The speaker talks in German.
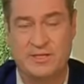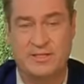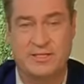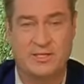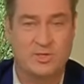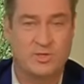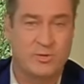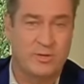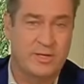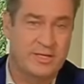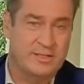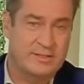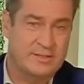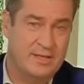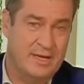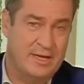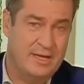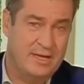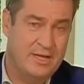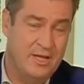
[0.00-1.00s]
äh, der
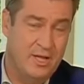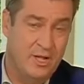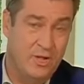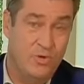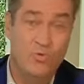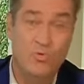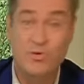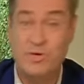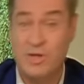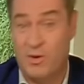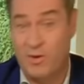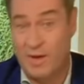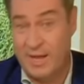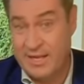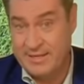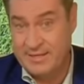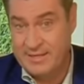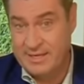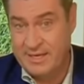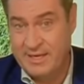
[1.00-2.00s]
Steuerzahler und auch
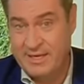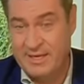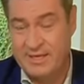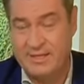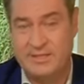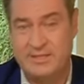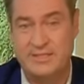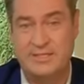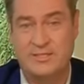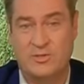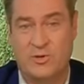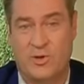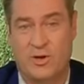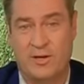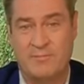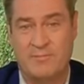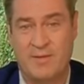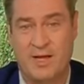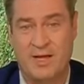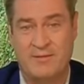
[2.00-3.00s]
all diejenigen, die sich
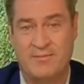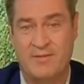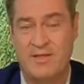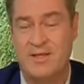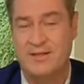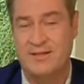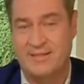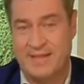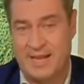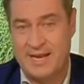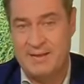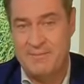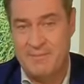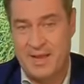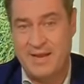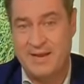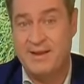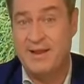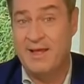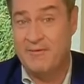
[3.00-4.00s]
Sorgen machen, dann am
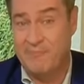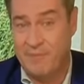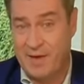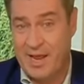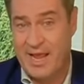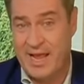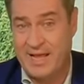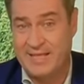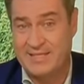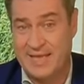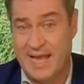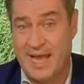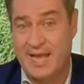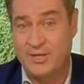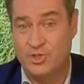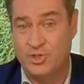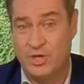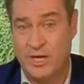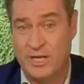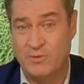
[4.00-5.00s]
Ende richtig,
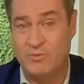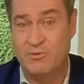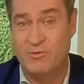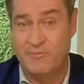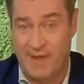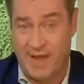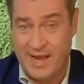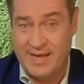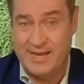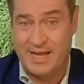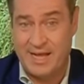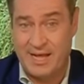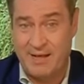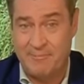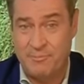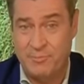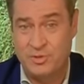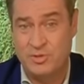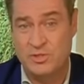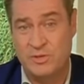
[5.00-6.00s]
Freiheitseinschränkungen ja.
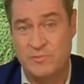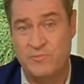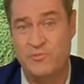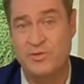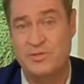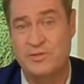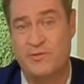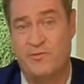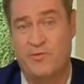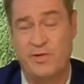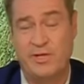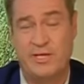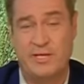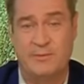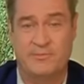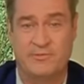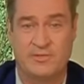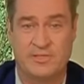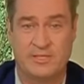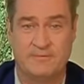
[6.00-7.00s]
weiterhaben müssen, obwohl sie voll
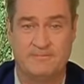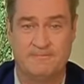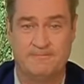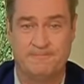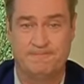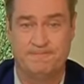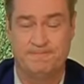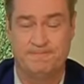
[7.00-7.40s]
geimpft sind. Sie,